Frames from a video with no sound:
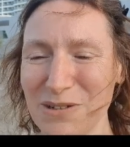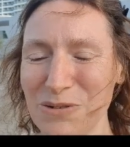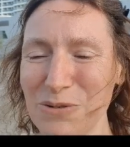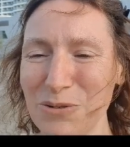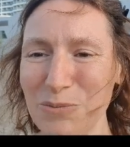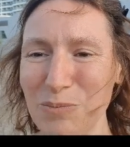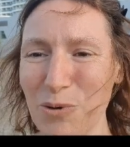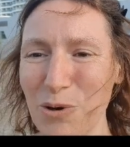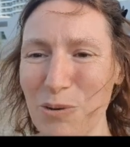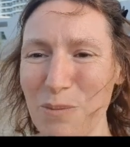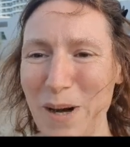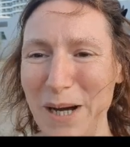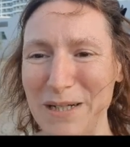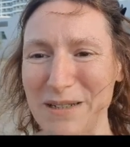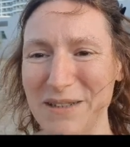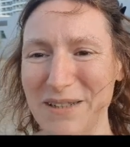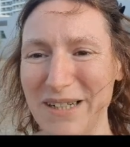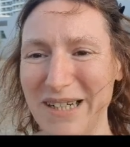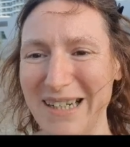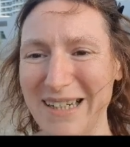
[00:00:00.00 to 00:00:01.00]
gut
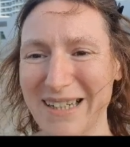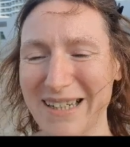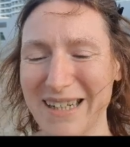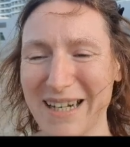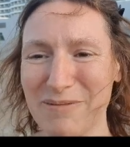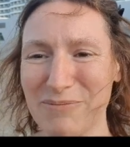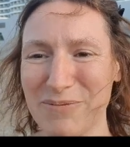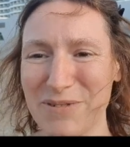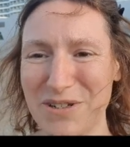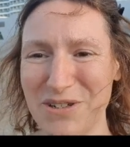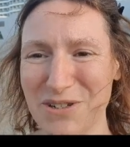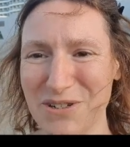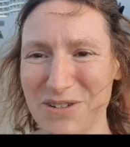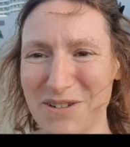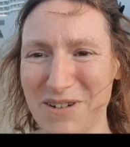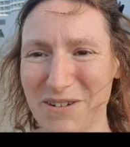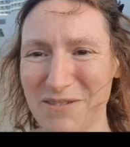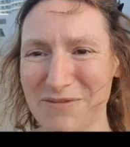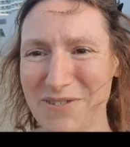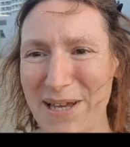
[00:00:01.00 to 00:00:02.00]
beobachten können. Ich habe vorhin
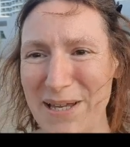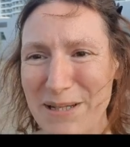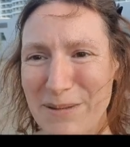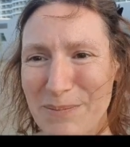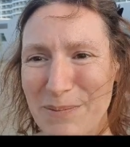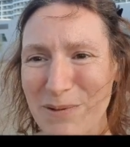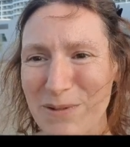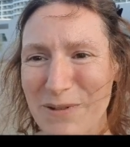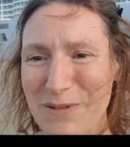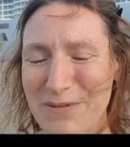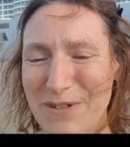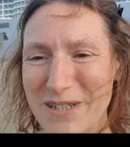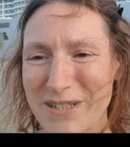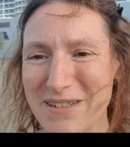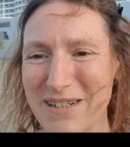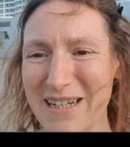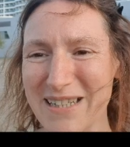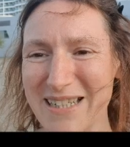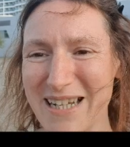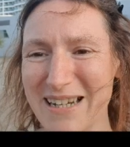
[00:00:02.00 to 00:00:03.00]
schon auf Facebook von
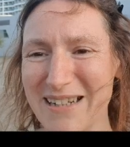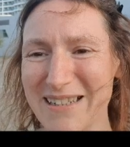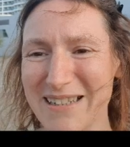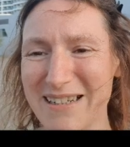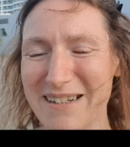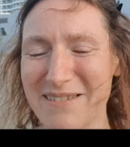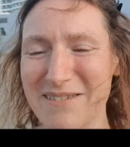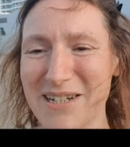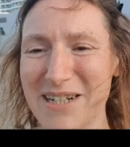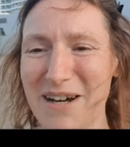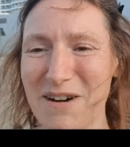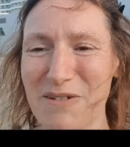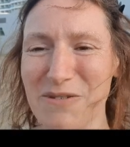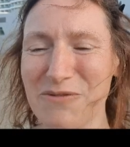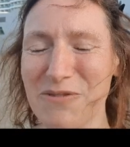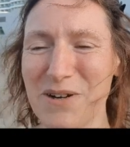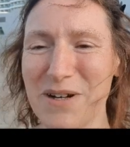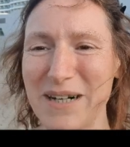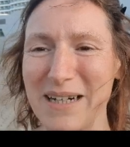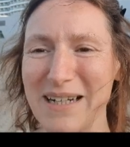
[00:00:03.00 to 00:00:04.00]
so einer Seite, der wir da auch
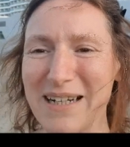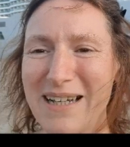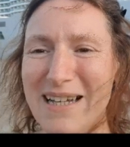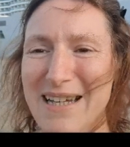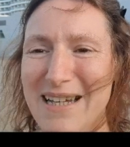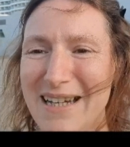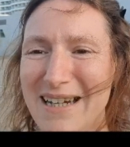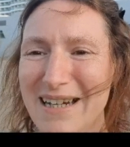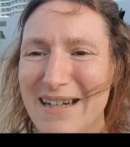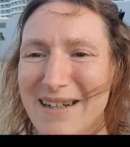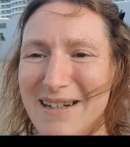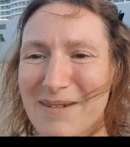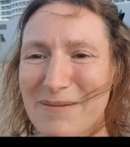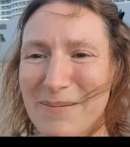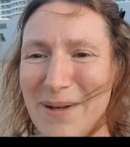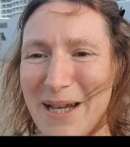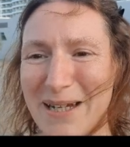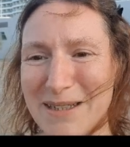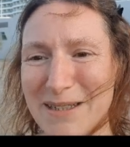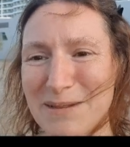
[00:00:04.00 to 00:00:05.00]
folgen,
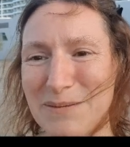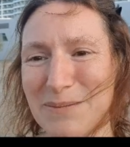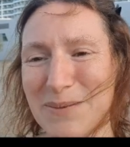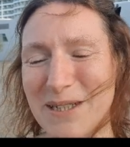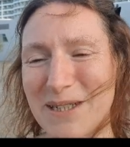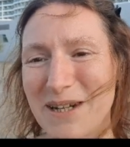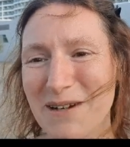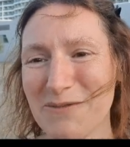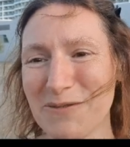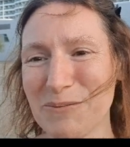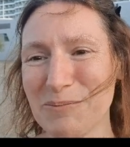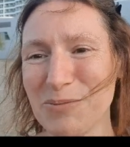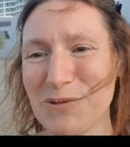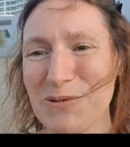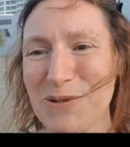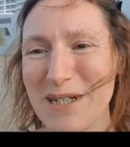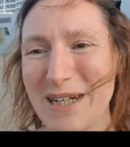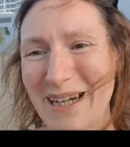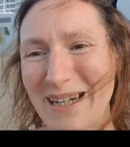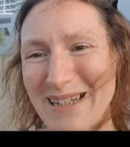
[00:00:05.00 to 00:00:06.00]
ähm, erste Bilder vom
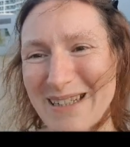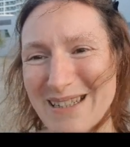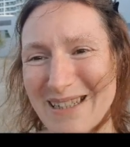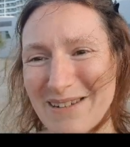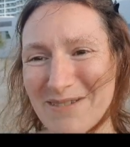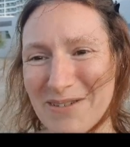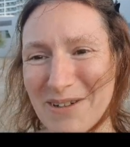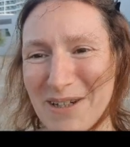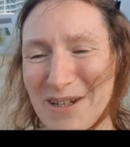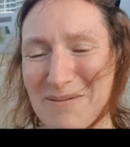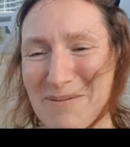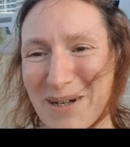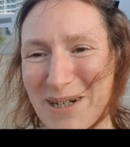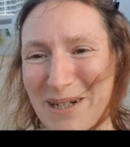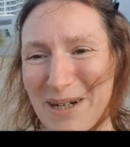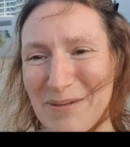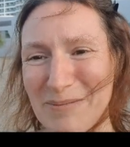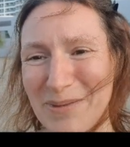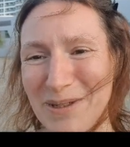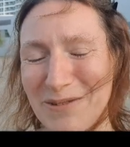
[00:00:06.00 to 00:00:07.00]
Pooldeck gesehen von
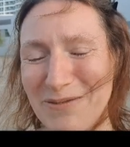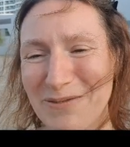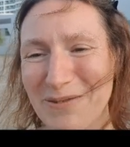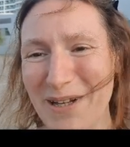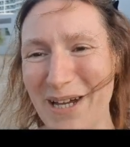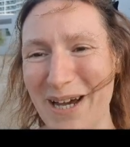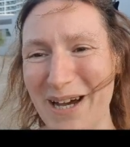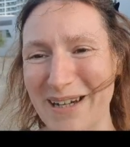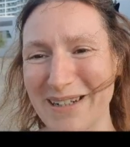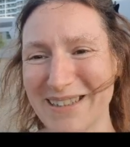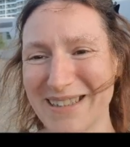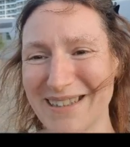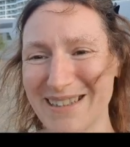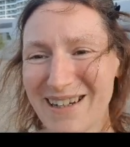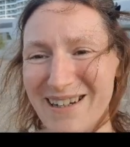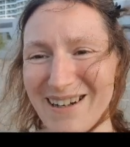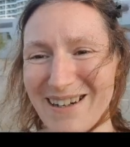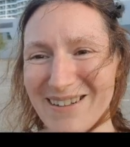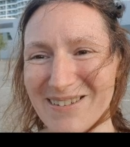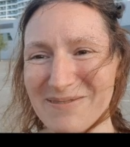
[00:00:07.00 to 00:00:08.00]
jemandem, der mitfährt.
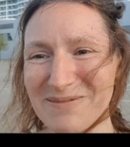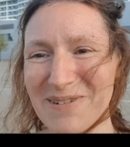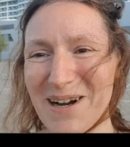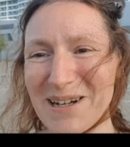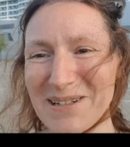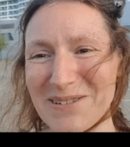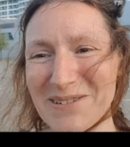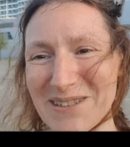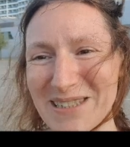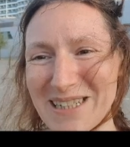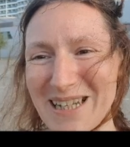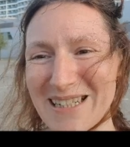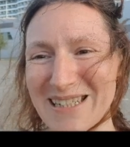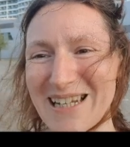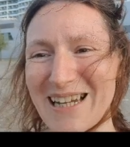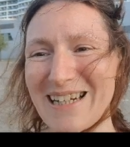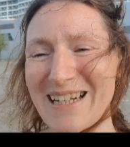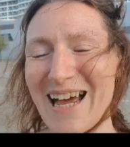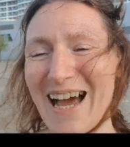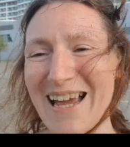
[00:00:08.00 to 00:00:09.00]
Ja, war schon sehr,
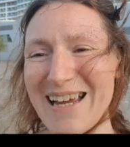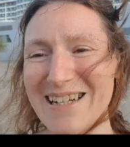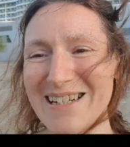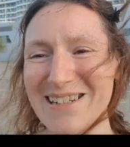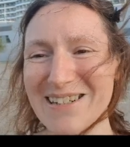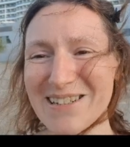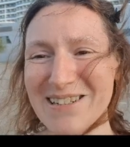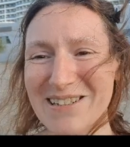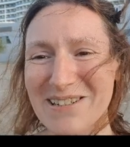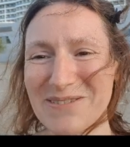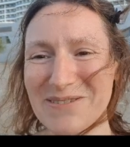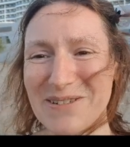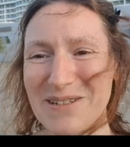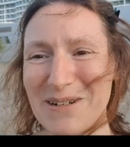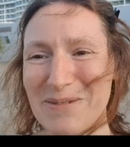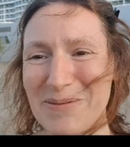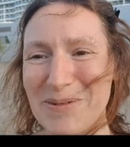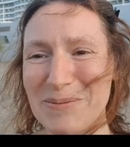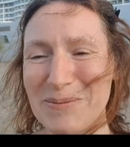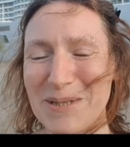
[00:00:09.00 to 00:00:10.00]
sehr neidisch. Ich würde
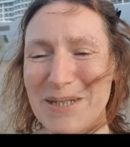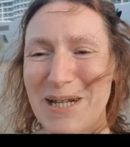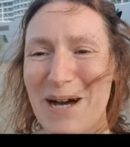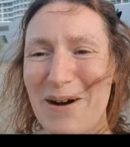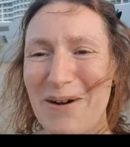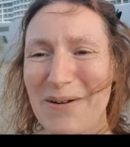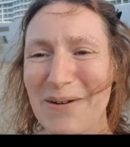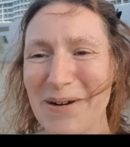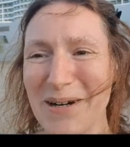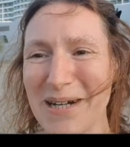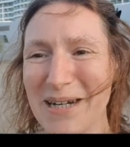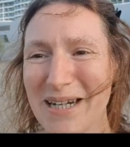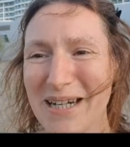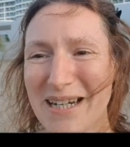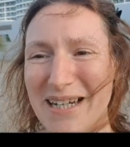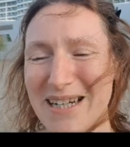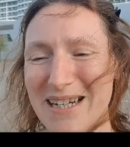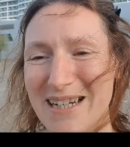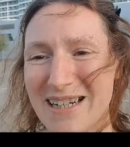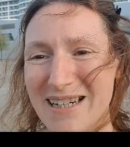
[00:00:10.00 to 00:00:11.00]
am liebsten auch
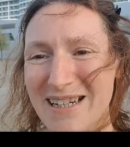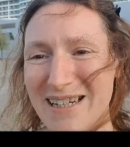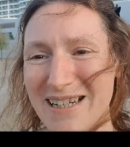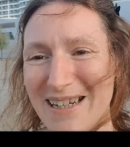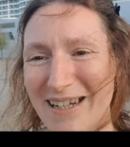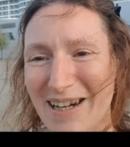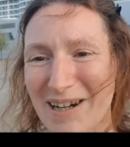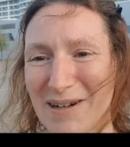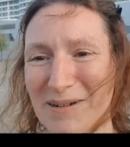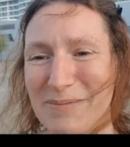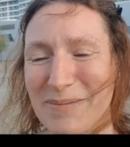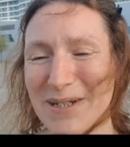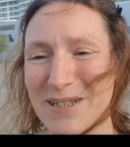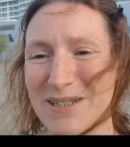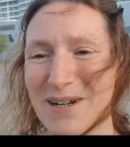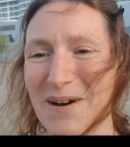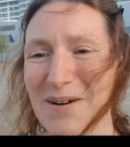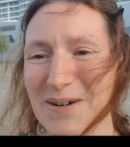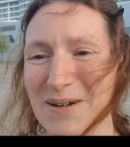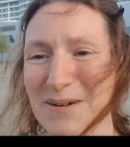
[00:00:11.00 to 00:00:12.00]
ja, mal
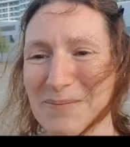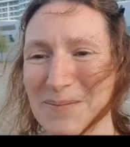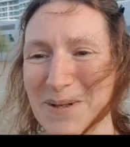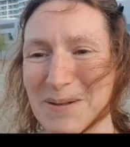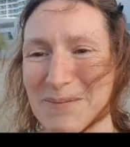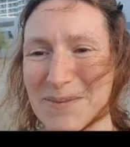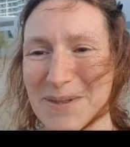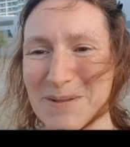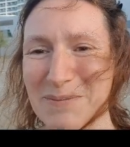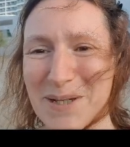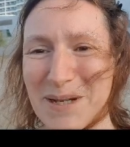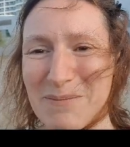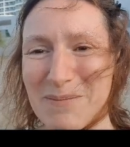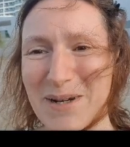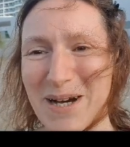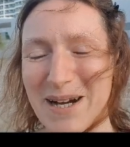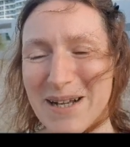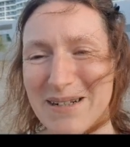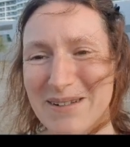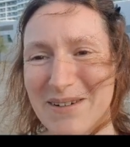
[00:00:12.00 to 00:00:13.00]
schauen, ob die im
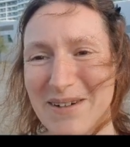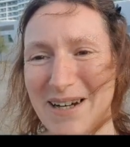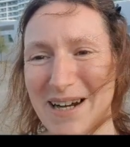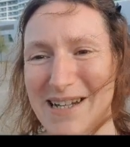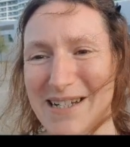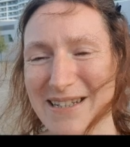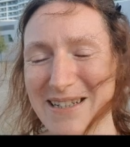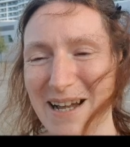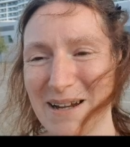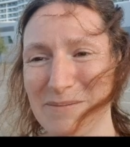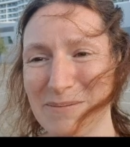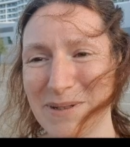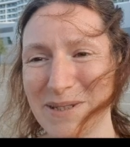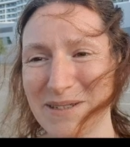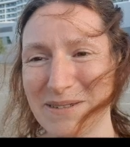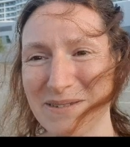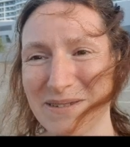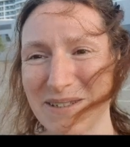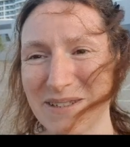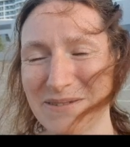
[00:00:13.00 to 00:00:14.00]
September halt noch Reisen
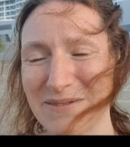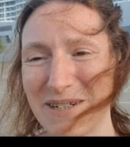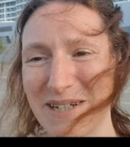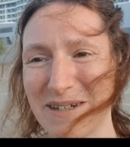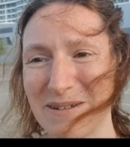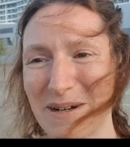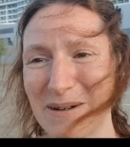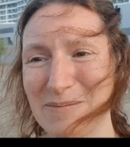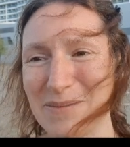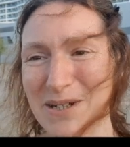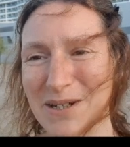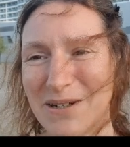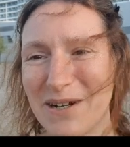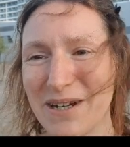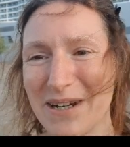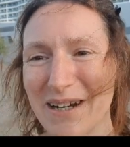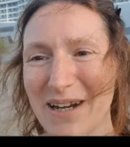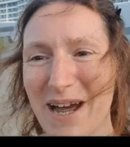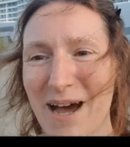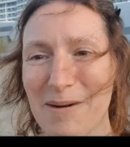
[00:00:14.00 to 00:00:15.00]
anbieten und dass wir dann da mit
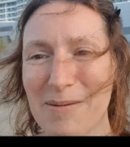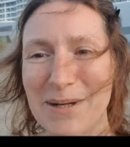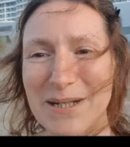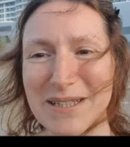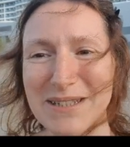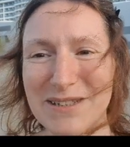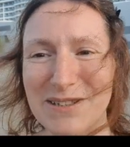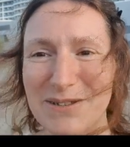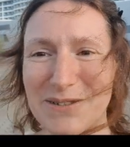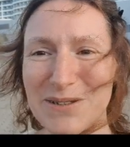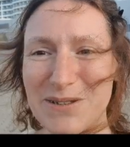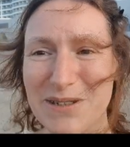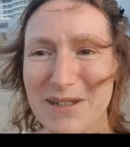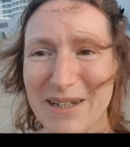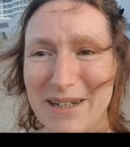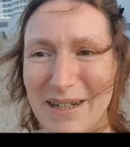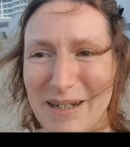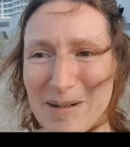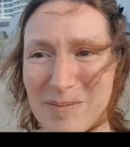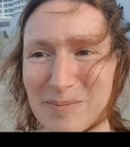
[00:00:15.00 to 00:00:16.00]
können. Aber es ist
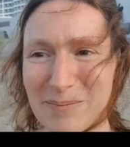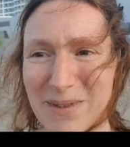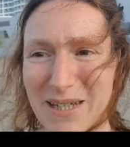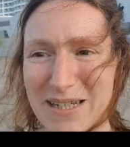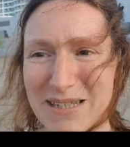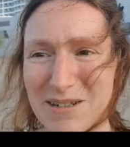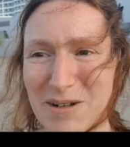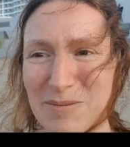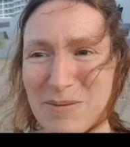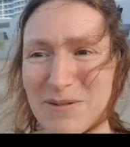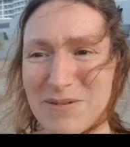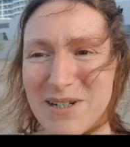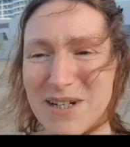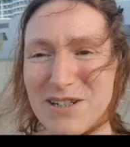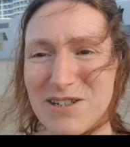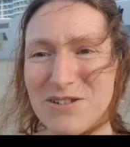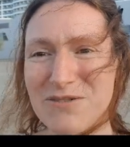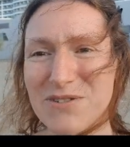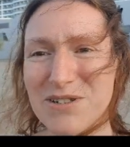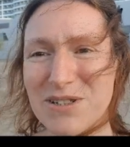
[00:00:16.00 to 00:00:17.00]
schön, ähm, jetzt auch mal
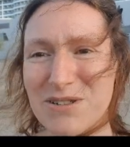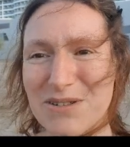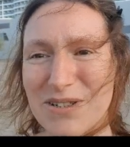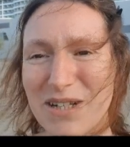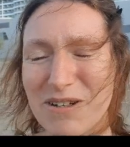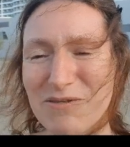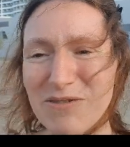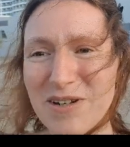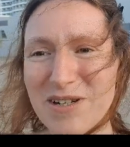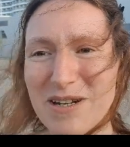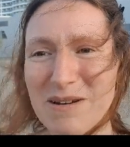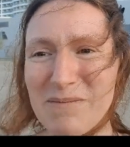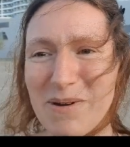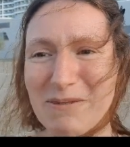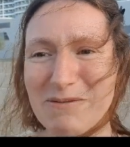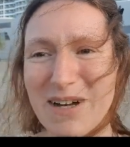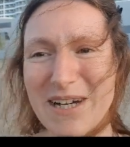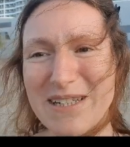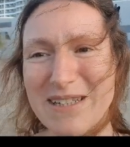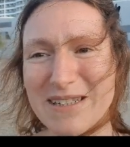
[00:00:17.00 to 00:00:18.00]
wieder Schiffe zu sehen, von denen
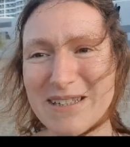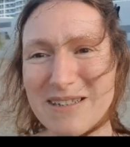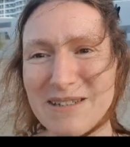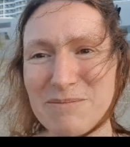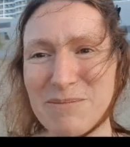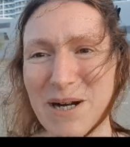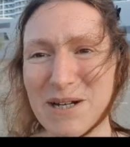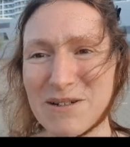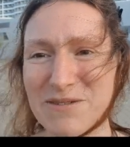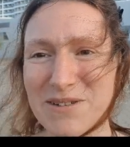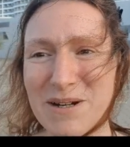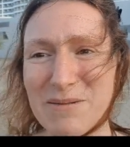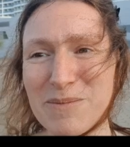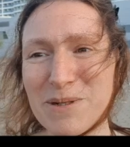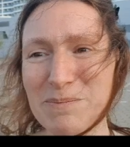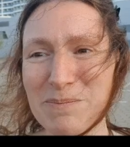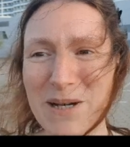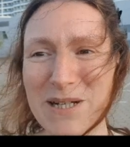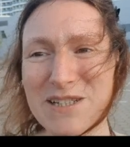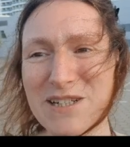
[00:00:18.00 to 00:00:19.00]
man weiß, dass sie bald wieder
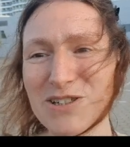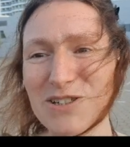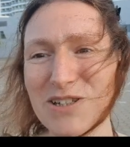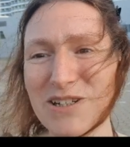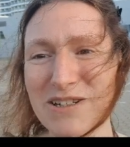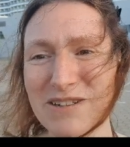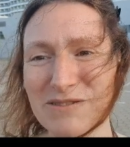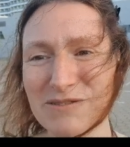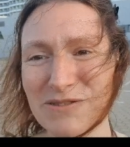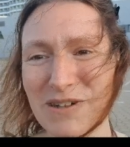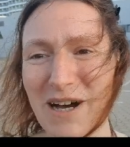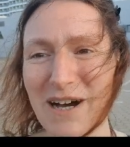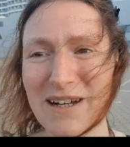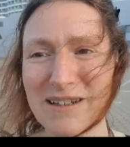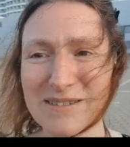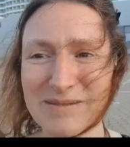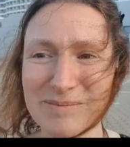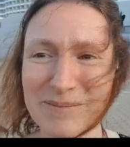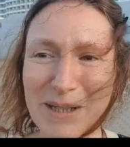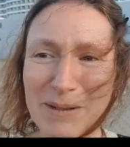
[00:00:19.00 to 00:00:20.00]
mit Passagieren fahren.